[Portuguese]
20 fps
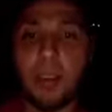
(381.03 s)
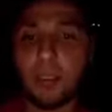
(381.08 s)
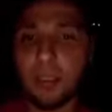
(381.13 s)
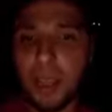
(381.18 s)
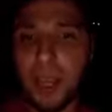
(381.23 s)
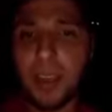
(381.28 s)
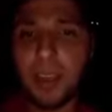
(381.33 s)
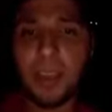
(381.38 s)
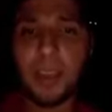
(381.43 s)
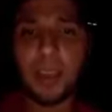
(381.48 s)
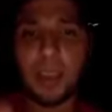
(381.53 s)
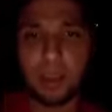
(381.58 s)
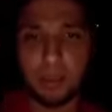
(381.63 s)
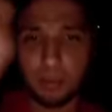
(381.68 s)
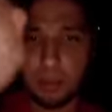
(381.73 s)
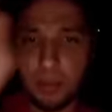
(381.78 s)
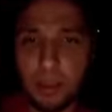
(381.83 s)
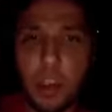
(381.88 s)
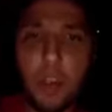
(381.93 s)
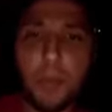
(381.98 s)
Tá aí, né?
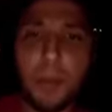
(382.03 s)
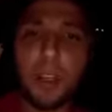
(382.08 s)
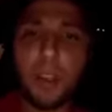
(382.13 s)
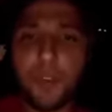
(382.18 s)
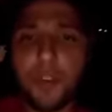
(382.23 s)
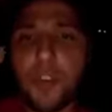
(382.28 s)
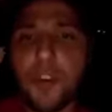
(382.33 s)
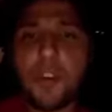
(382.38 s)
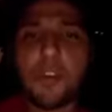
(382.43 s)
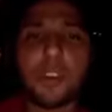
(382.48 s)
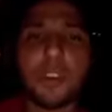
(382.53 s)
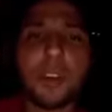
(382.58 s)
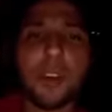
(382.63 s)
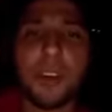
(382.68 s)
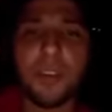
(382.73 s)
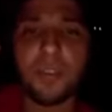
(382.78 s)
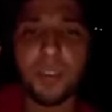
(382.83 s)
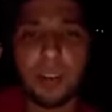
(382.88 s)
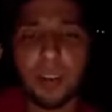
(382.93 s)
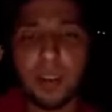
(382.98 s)
Realmente foi eu que
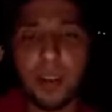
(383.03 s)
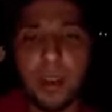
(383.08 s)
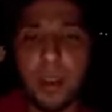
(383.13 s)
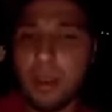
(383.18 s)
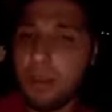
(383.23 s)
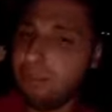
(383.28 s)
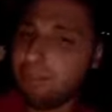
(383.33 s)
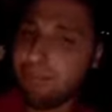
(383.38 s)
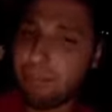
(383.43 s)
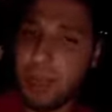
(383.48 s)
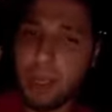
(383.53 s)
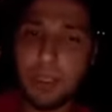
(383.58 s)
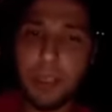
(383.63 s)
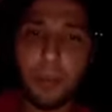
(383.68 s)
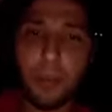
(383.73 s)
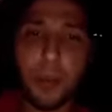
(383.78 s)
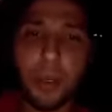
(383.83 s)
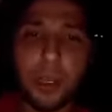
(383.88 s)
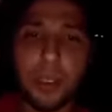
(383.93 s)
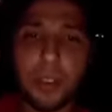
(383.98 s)
escrevi. Mas
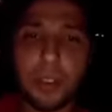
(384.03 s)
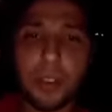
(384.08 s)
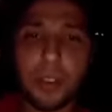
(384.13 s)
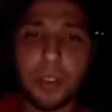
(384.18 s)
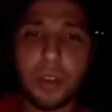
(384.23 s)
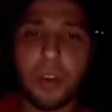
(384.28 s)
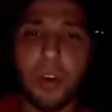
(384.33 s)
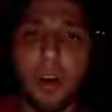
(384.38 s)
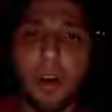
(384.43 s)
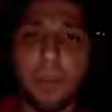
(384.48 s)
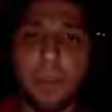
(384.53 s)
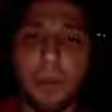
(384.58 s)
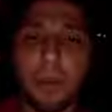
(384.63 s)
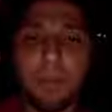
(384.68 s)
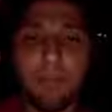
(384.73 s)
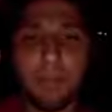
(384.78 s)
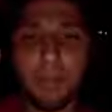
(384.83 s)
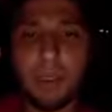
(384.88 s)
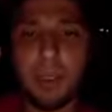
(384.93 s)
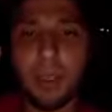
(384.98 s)
depois que a gente descobre
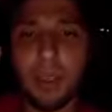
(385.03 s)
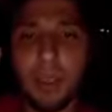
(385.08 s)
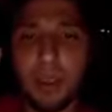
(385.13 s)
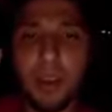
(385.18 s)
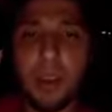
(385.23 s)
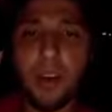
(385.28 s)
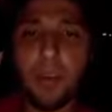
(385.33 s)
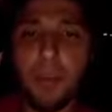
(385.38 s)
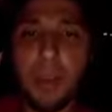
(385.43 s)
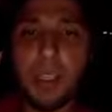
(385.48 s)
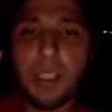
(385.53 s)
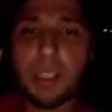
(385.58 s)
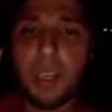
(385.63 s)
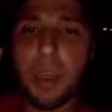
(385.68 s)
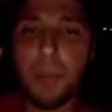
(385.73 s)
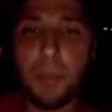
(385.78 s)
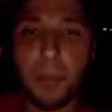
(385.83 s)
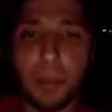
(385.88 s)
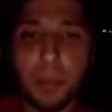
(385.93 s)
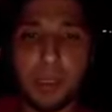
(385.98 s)
realmente quem é a
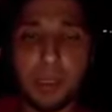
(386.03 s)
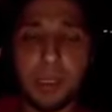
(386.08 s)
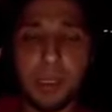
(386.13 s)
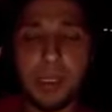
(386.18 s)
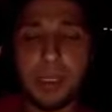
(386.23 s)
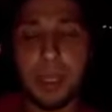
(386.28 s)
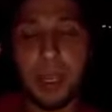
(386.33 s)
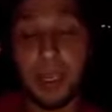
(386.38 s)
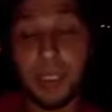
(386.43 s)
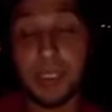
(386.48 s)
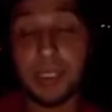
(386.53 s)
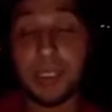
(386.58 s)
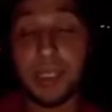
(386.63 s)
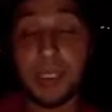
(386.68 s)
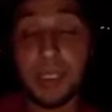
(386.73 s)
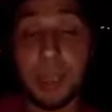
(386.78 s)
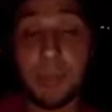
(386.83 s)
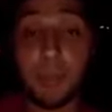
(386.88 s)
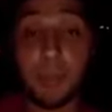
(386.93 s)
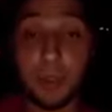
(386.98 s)
pessoa, a gente se
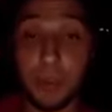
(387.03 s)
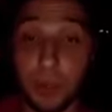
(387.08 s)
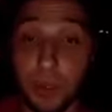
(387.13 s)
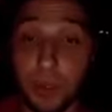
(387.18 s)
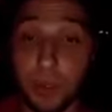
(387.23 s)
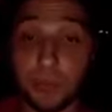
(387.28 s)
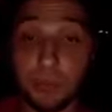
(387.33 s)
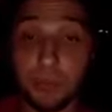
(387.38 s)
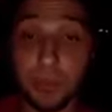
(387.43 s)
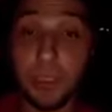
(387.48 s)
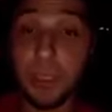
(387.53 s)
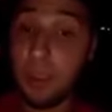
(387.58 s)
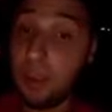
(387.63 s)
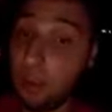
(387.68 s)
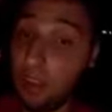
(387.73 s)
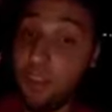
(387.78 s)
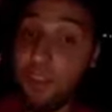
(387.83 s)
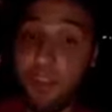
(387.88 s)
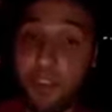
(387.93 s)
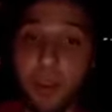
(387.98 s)
decepciona.
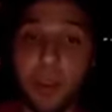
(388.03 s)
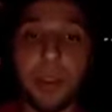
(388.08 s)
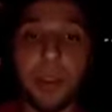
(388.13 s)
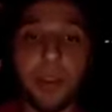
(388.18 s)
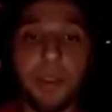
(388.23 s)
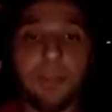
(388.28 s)
É foda.